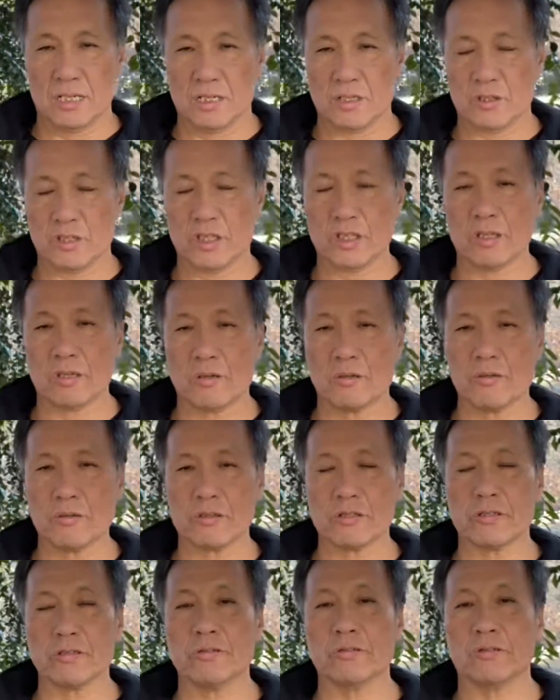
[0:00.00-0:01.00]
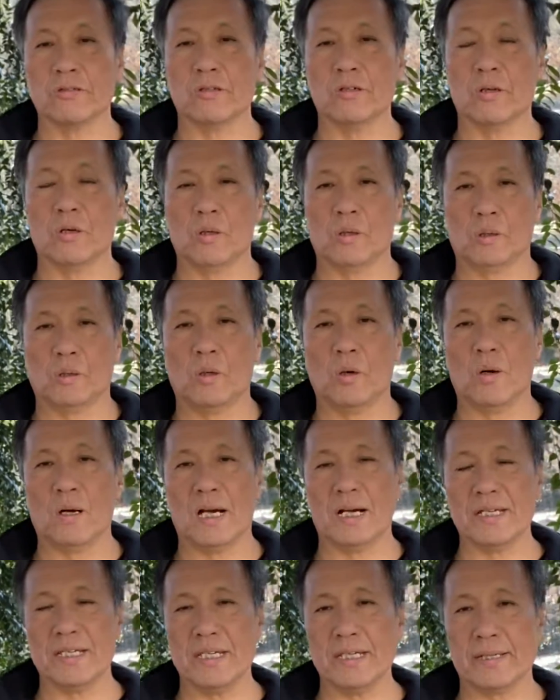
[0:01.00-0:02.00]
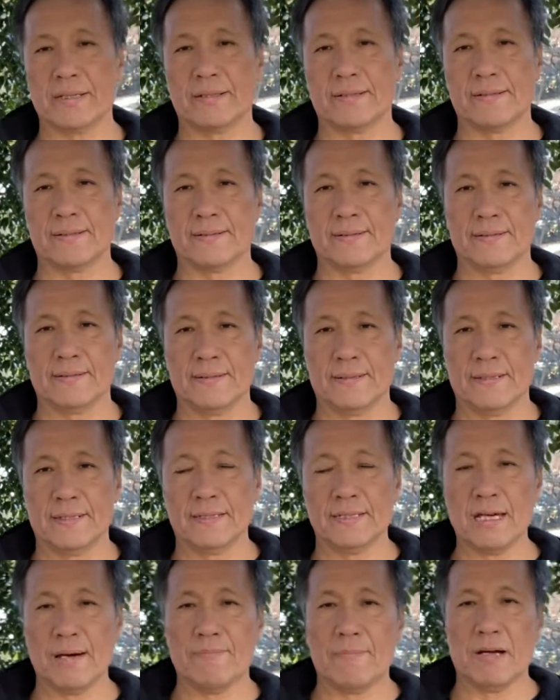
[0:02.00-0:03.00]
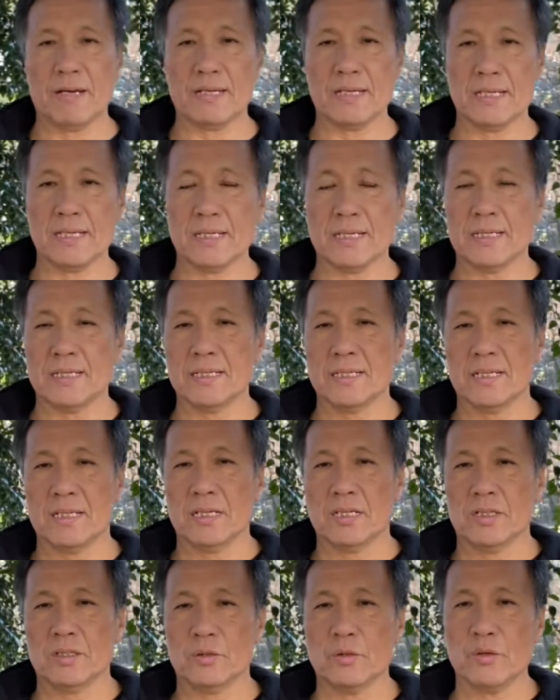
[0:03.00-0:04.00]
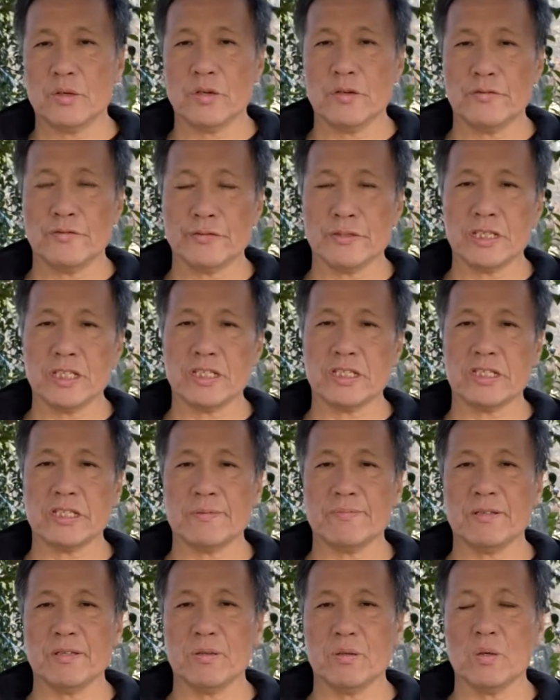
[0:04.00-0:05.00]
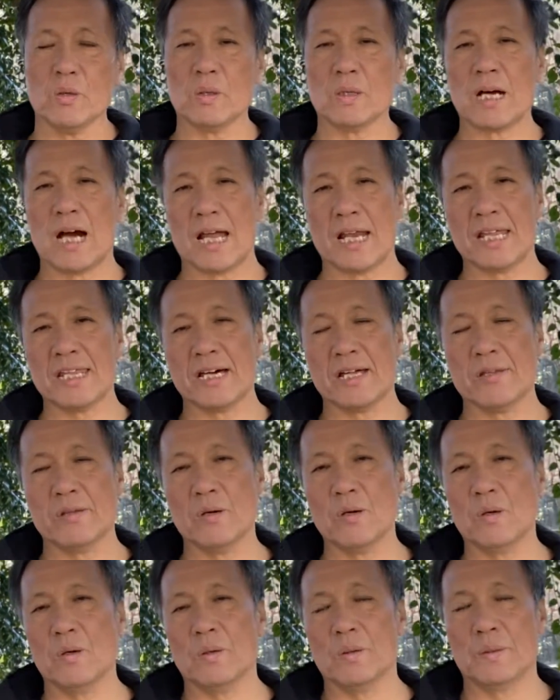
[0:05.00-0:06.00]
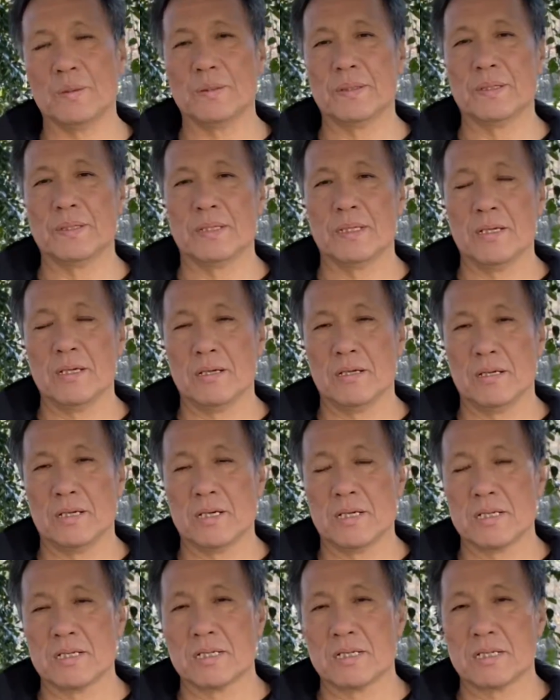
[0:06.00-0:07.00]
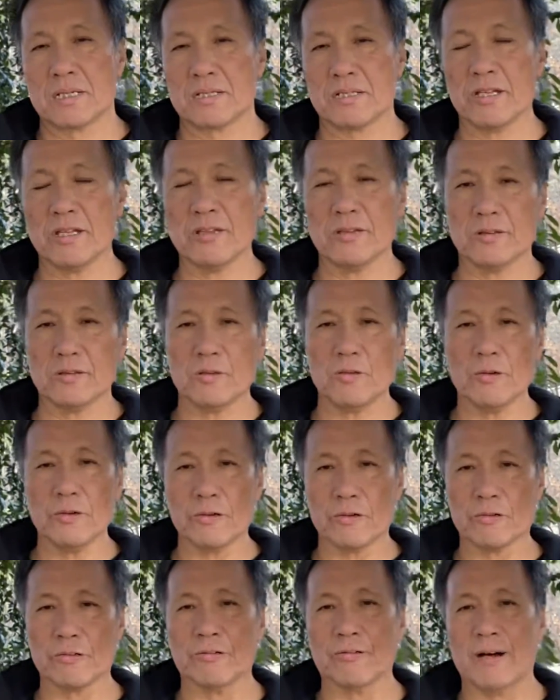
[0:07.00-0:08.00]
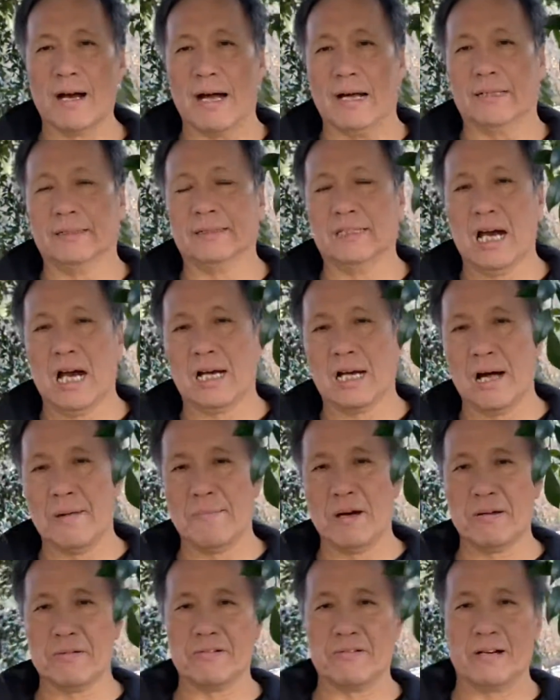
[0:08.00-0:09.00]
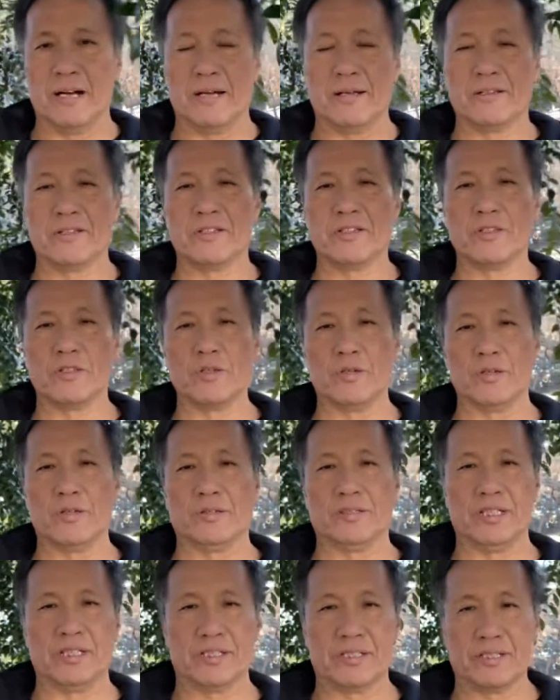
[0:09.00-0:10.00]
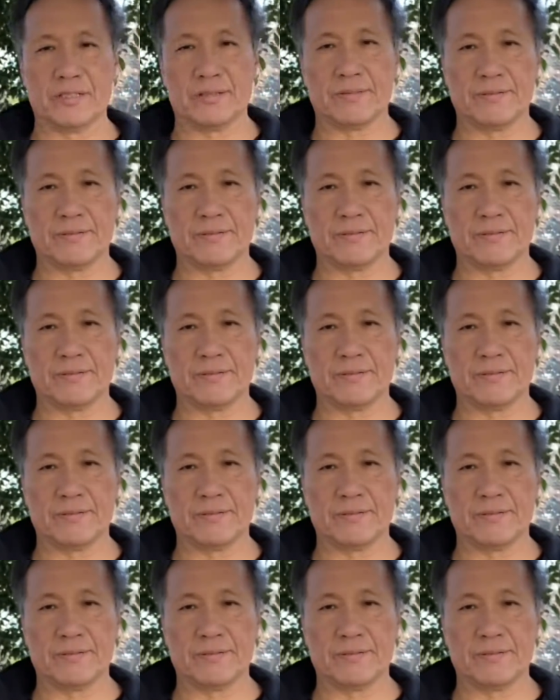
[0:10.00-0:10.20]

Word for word: 実行するの他に、やっぱりどういうふうに自分の体の戦闘力は高まるは重要です。